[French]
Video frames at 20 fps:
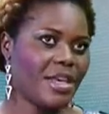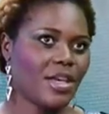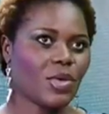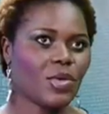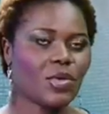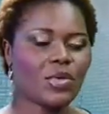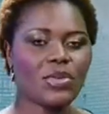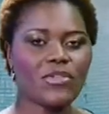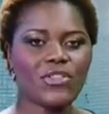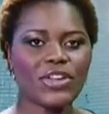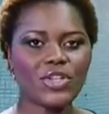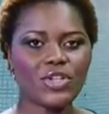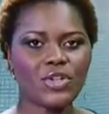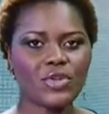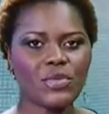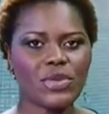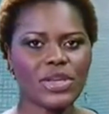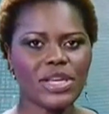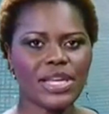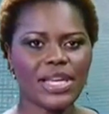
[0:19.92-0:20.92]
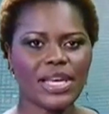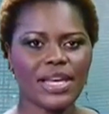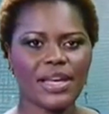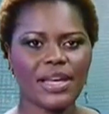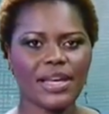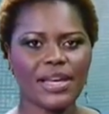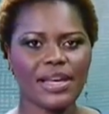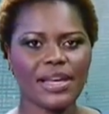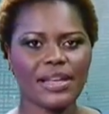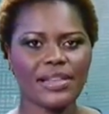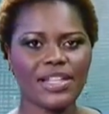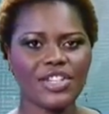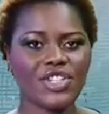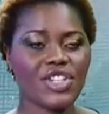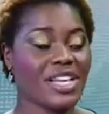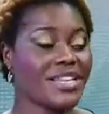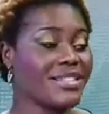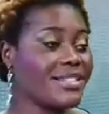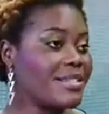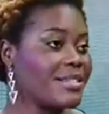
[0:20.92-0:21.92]
Congo Fashion Week a
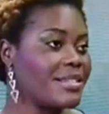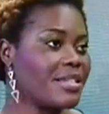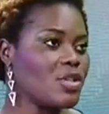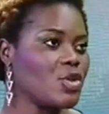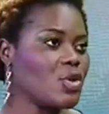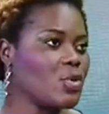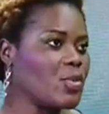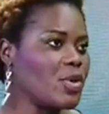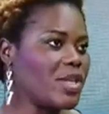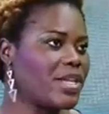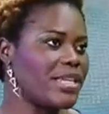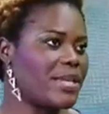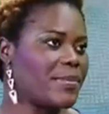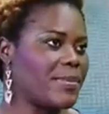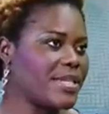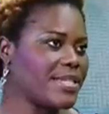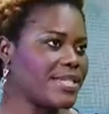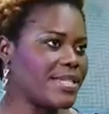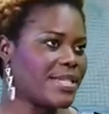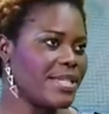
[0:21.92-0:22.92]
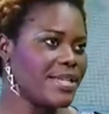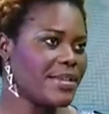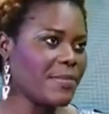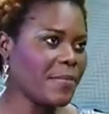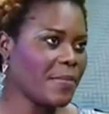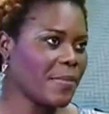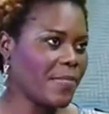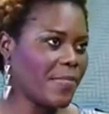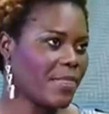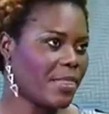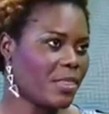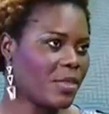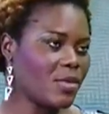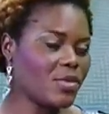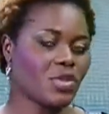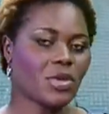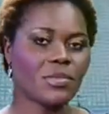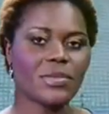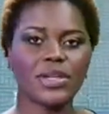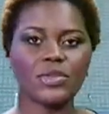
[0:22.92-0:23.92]
déjà existé depuis l'année passée. Nous
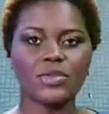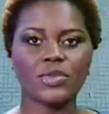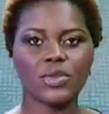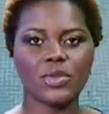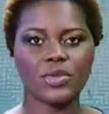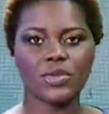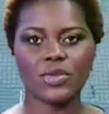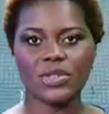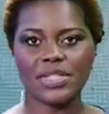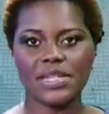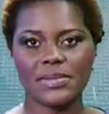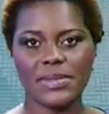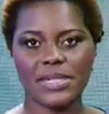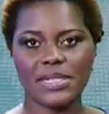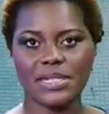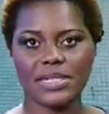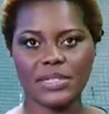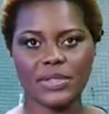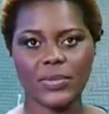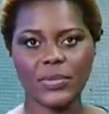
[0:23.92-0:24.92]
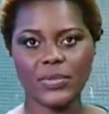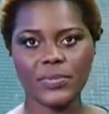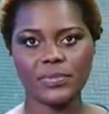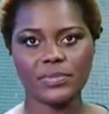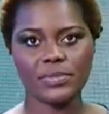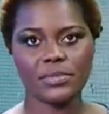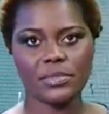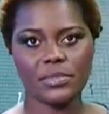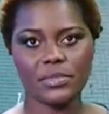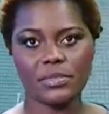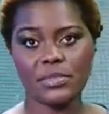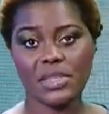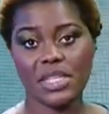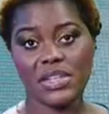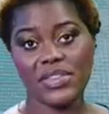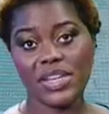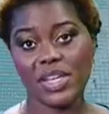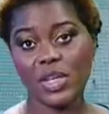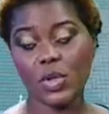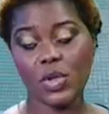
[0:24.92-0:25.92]
sommes à notre deuxième édition.
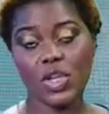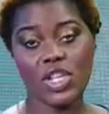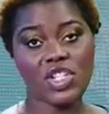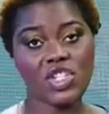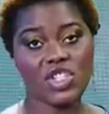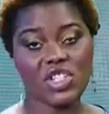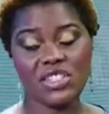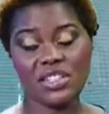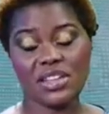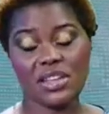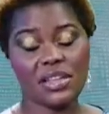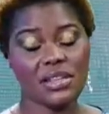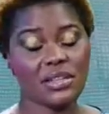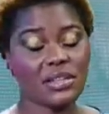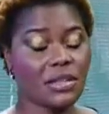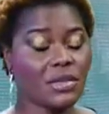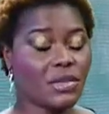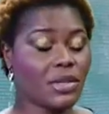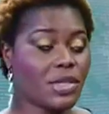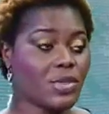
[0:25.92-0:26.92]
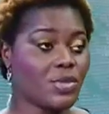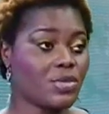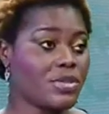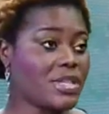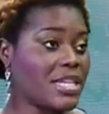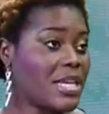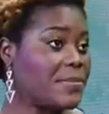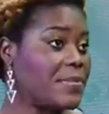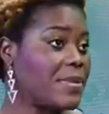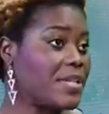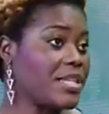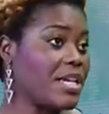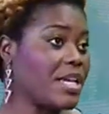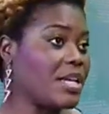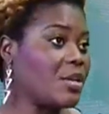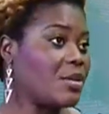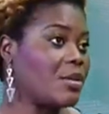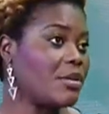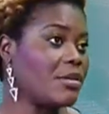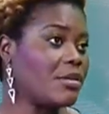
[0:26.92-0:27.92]
C'est vrai que Kinshasa est une
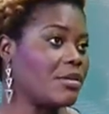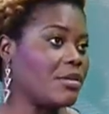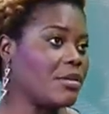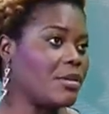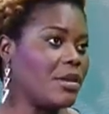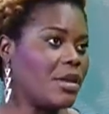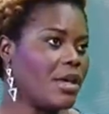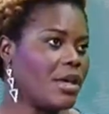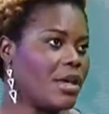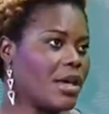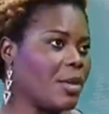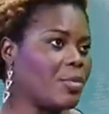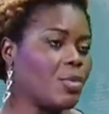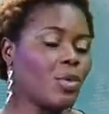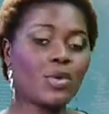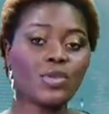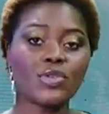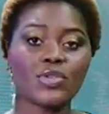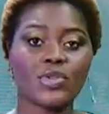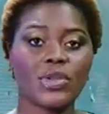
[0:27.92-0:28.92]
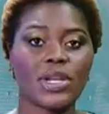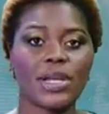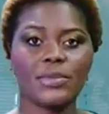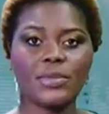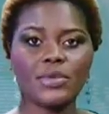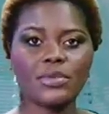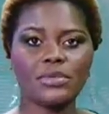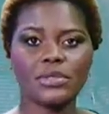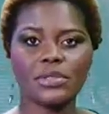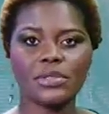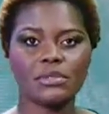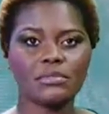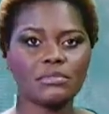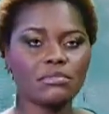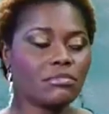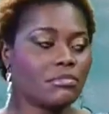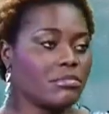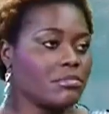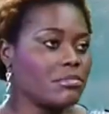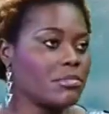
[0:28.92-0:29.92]
capitale euh, amoureuse de la mode
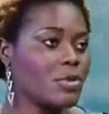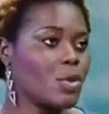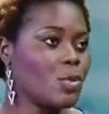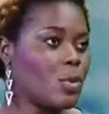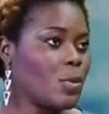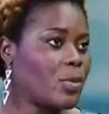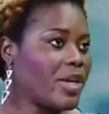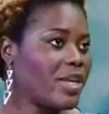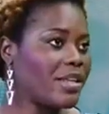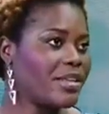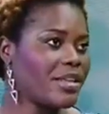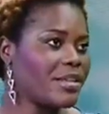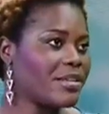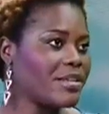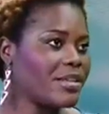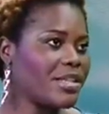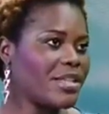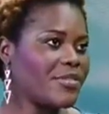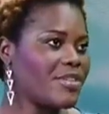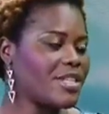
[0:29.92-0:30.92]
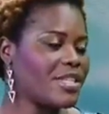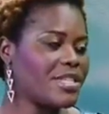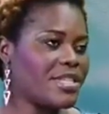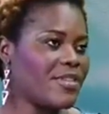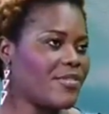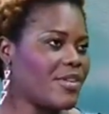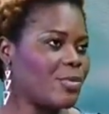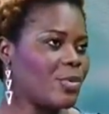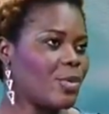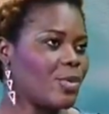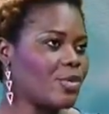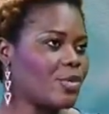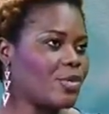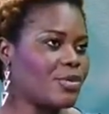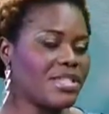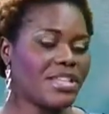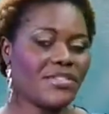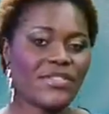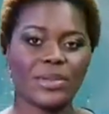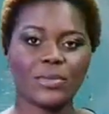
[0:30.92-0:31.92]
ne peut pas interdire les, événements,
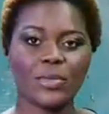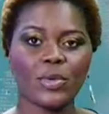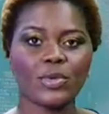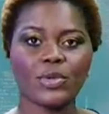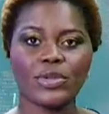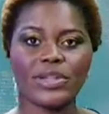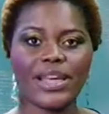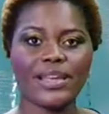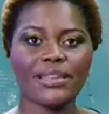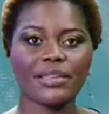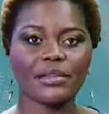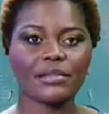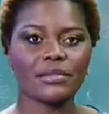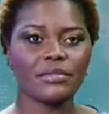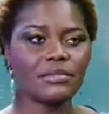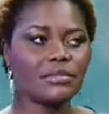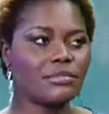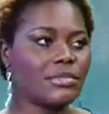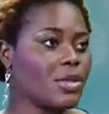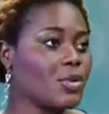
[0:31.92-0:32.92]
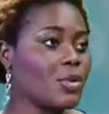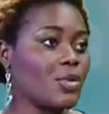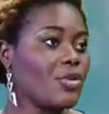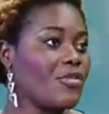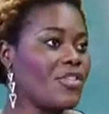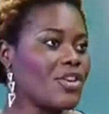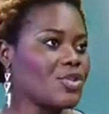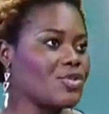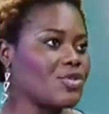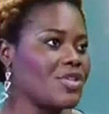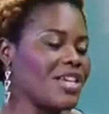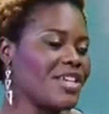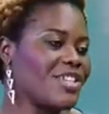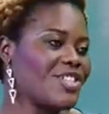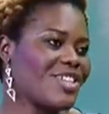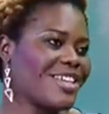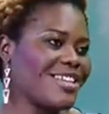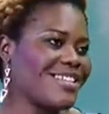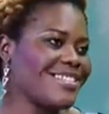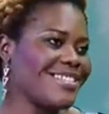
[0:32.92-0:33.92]
aux événements de naître, mais Congo Fashion Week a
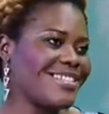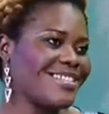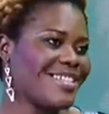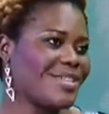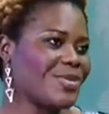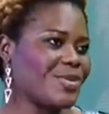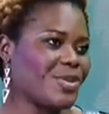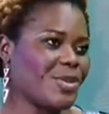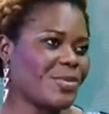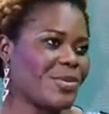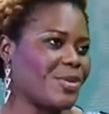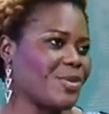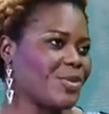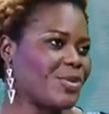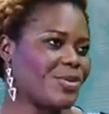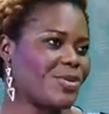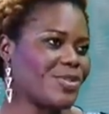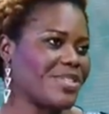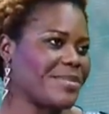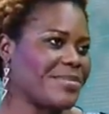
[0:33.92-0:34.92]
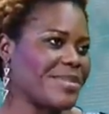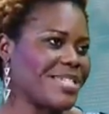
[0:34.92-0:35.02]
déjà existé. Nous sommes à notre deuxième